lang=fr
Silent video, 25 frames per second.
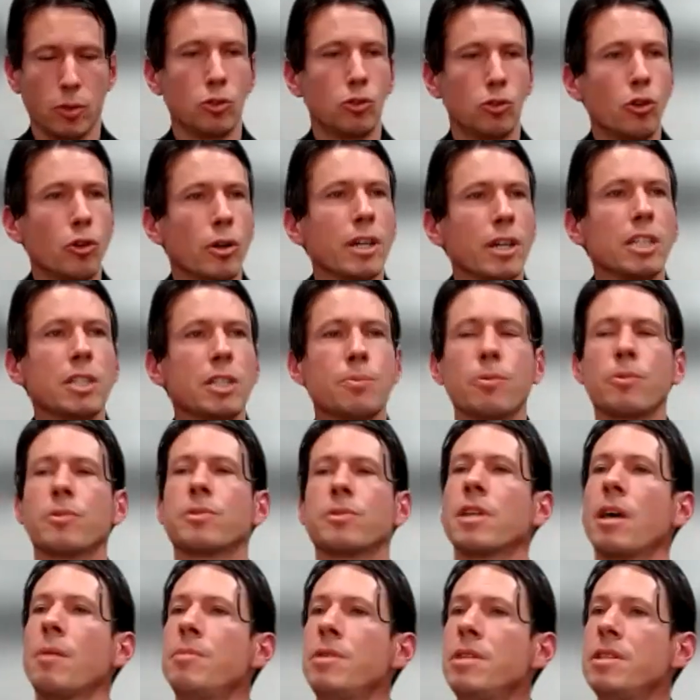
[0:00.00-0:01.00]
de
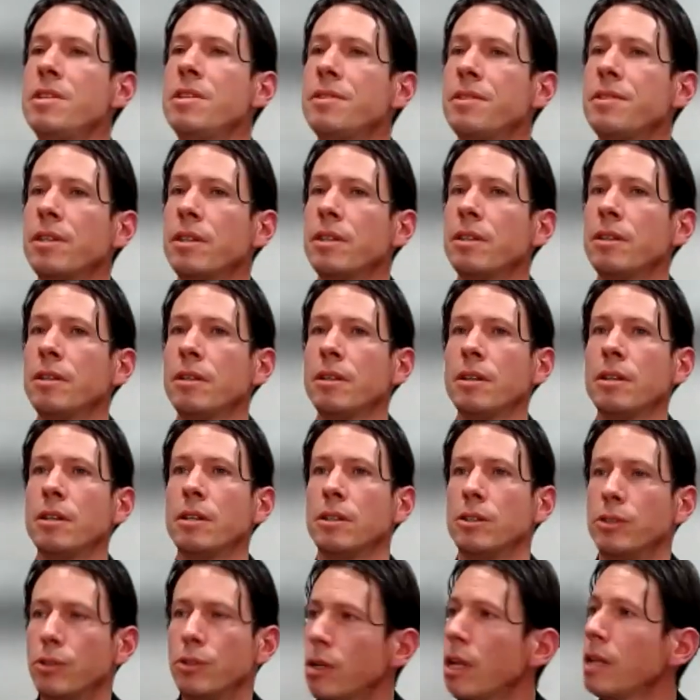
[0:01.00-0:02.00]
responsabilité
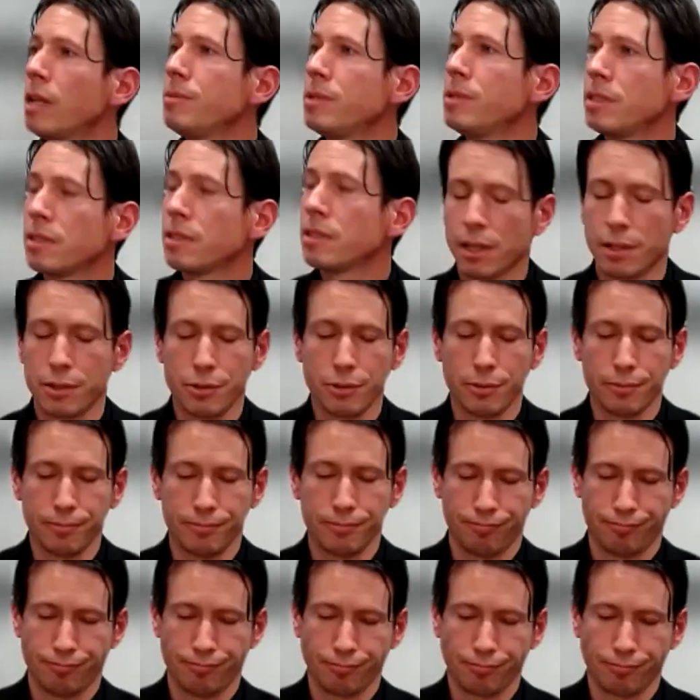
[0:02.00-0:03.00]
de l'administration.
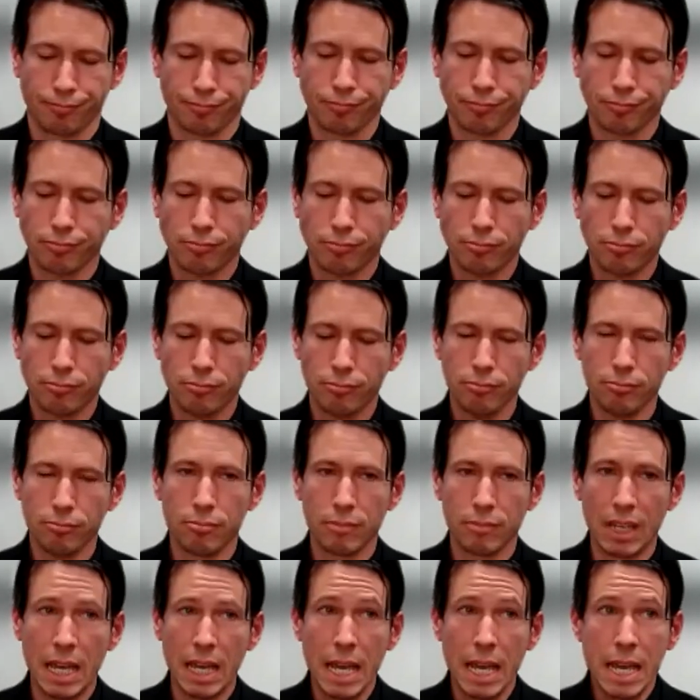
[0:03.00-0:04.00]

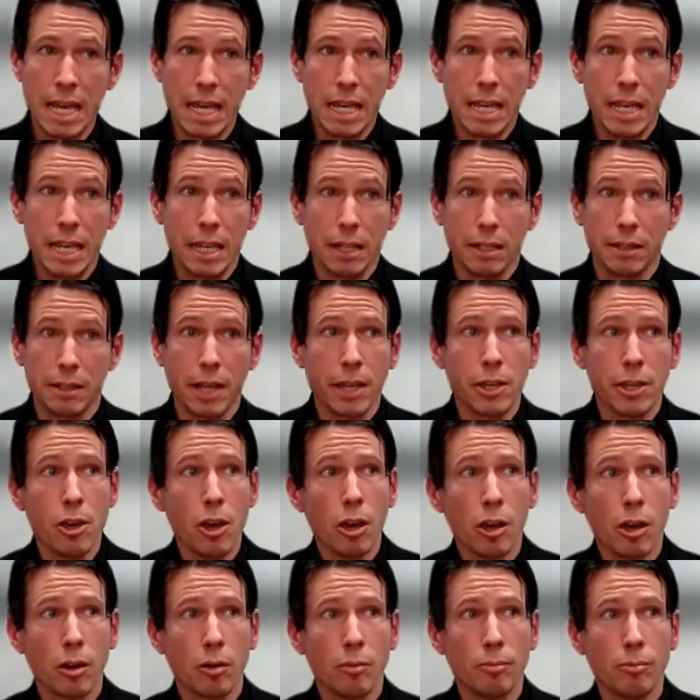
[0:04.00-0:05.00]
Et
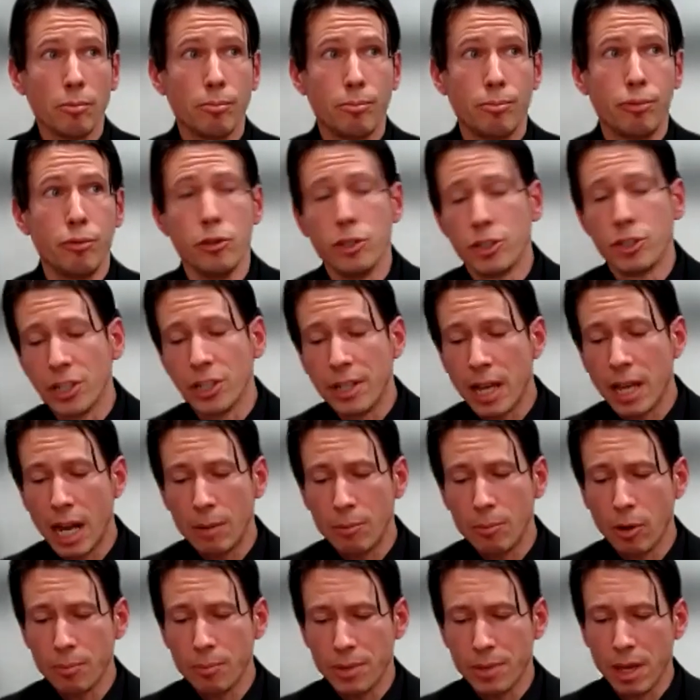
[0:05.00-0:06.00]
d'ailleurs, plus
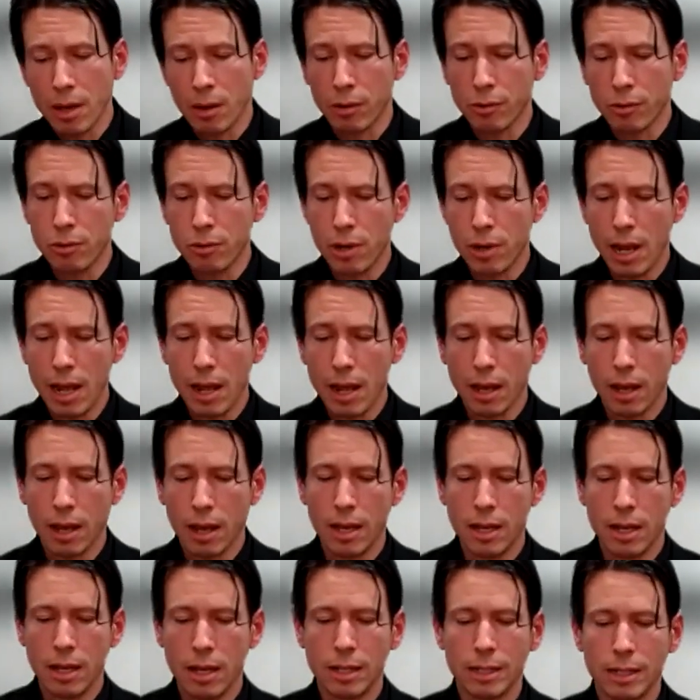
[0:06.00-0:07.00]
généralement, pierre angulaire
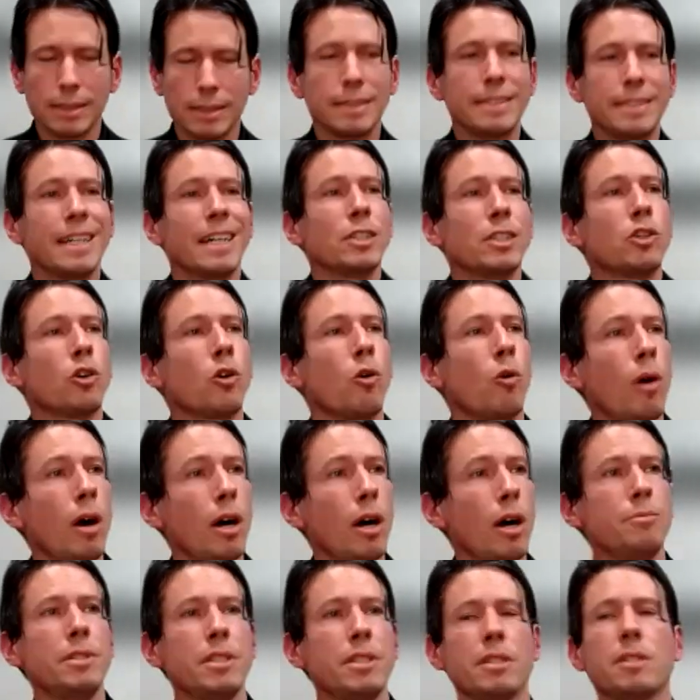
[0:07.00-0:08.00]
d'un droit
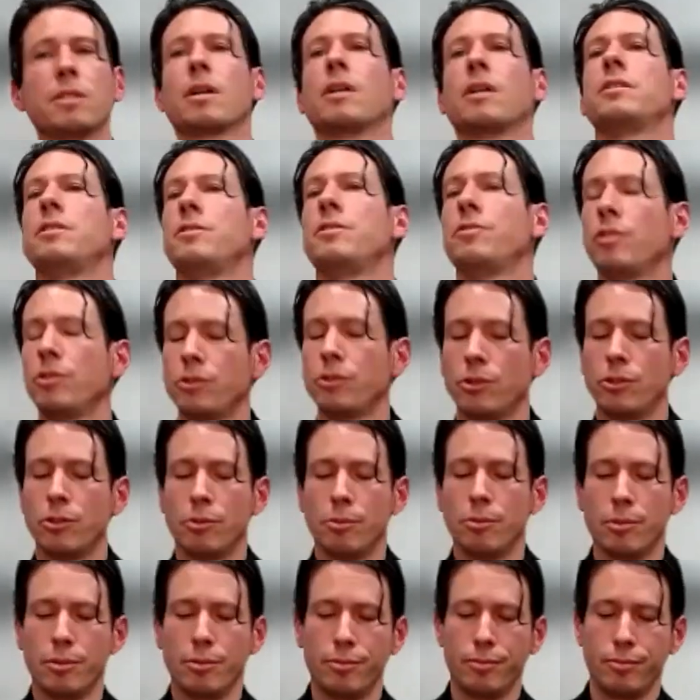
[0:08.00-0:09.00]
administratif
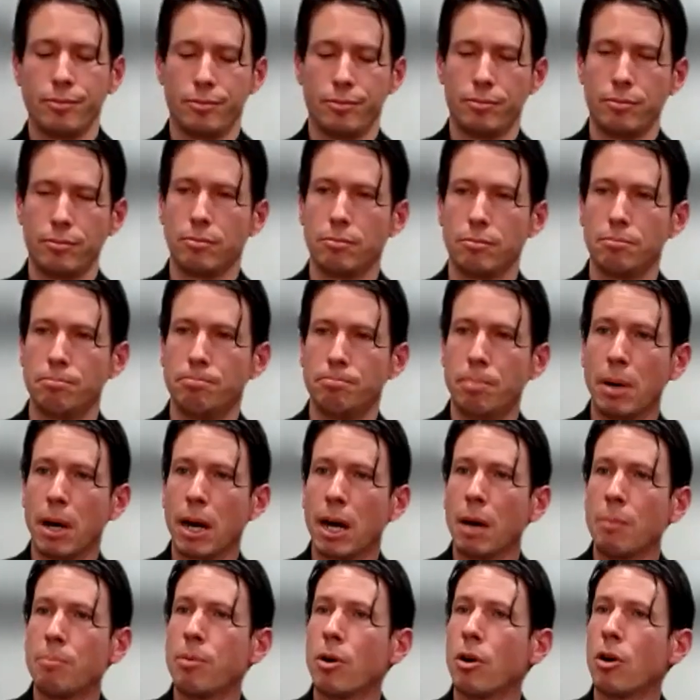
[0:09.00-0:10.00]
autonome
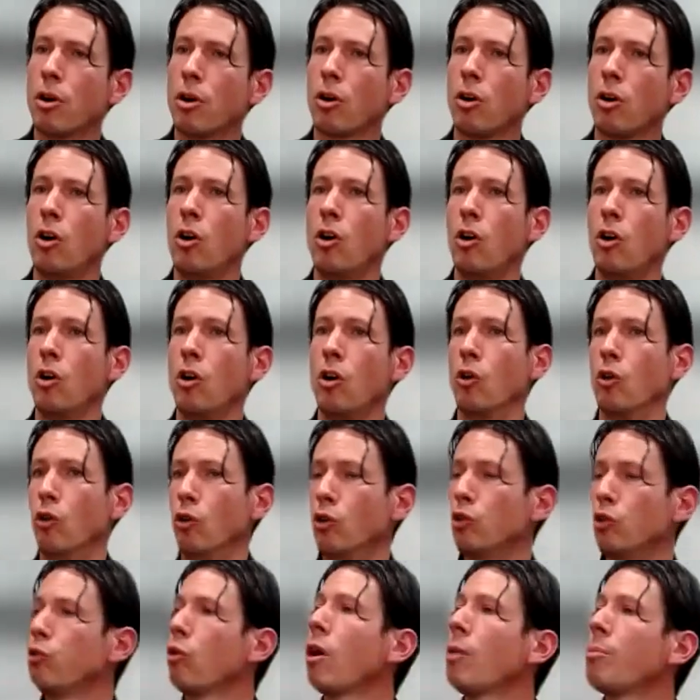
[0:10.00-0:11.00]
par rapport
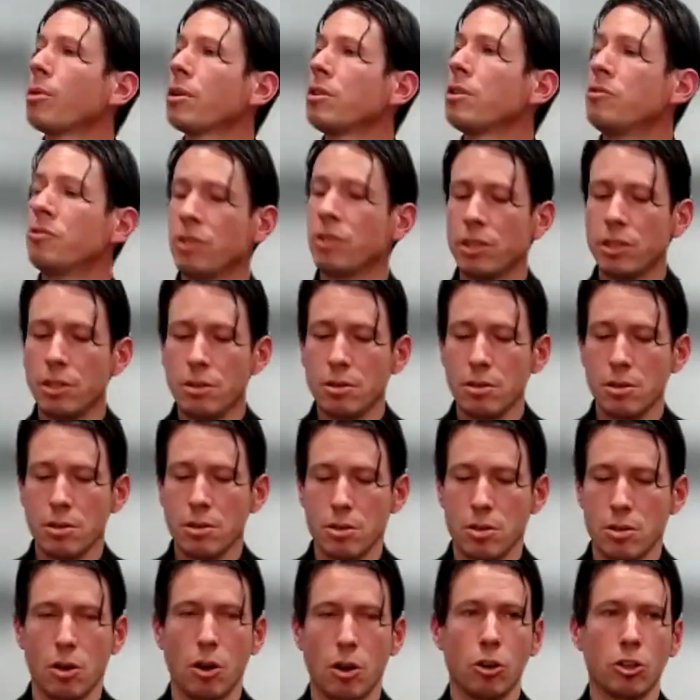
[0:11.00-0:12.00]
au droit privé
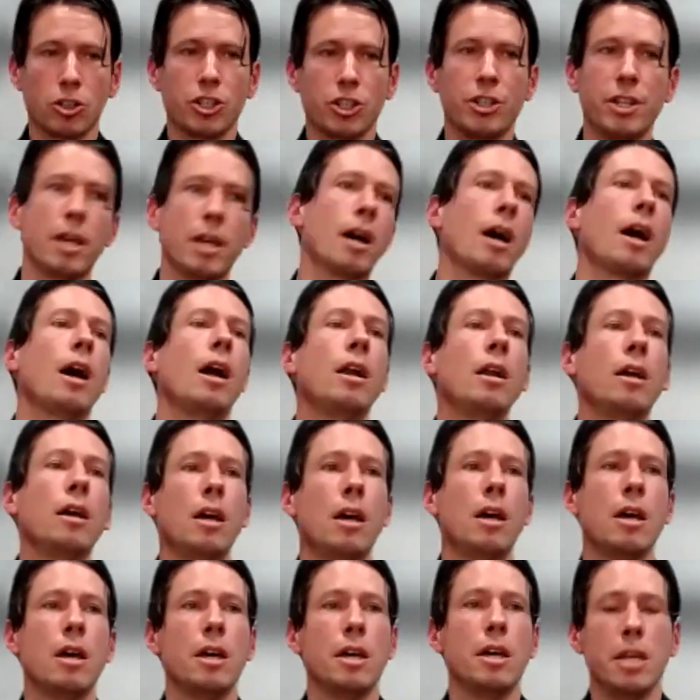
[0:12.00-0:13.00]
en général
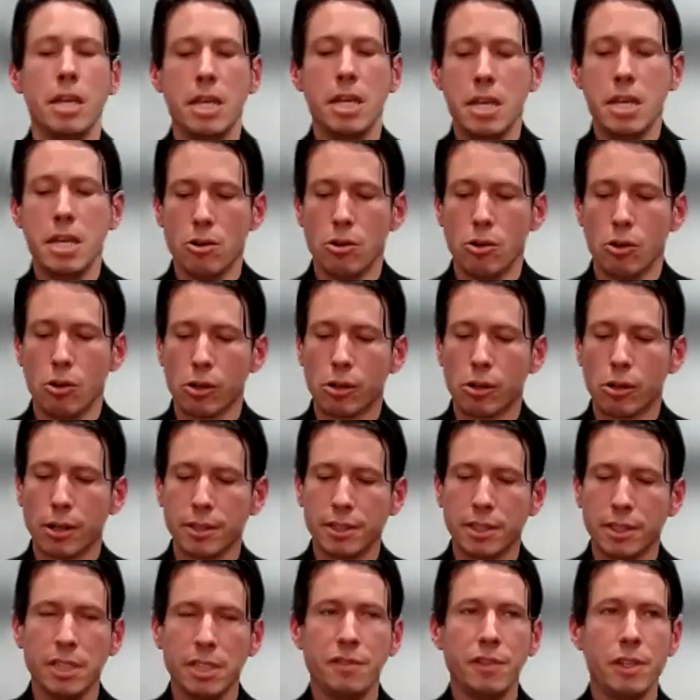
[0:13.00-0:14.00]
et au
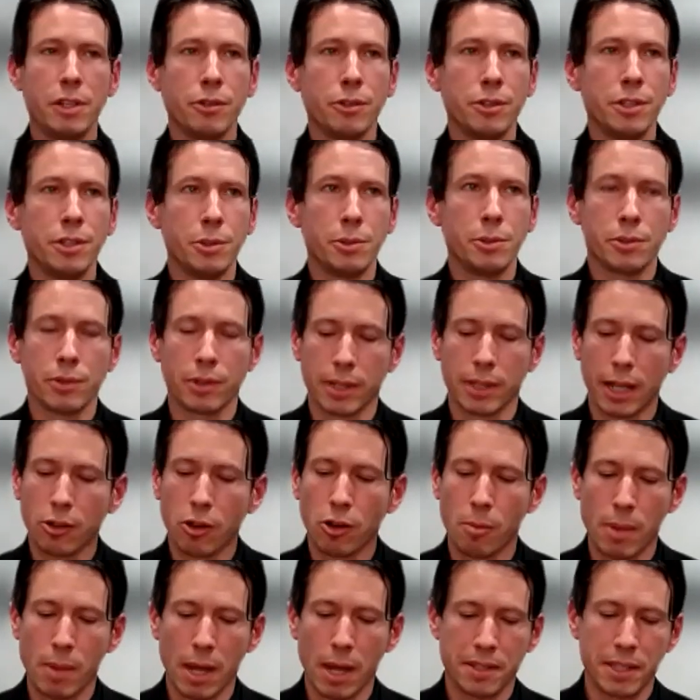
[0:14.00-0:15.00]
Code civil de
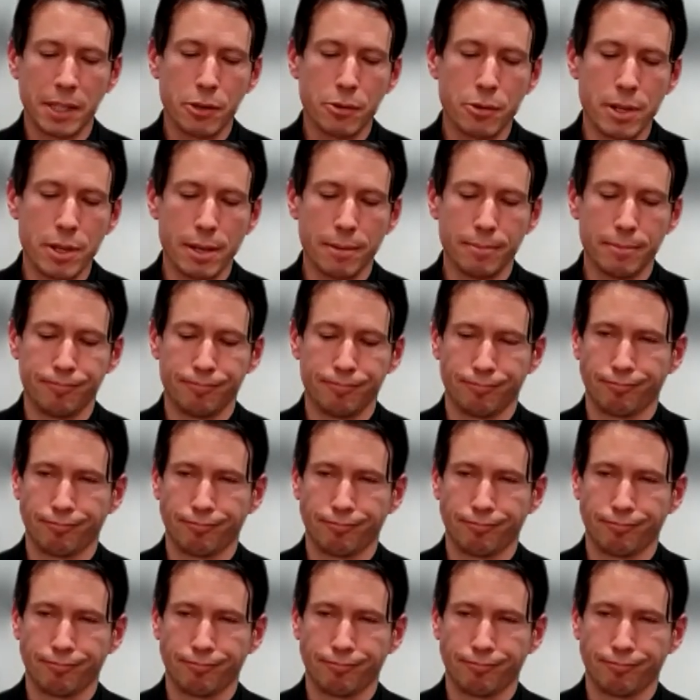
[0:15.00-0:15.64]
1804 en particulier.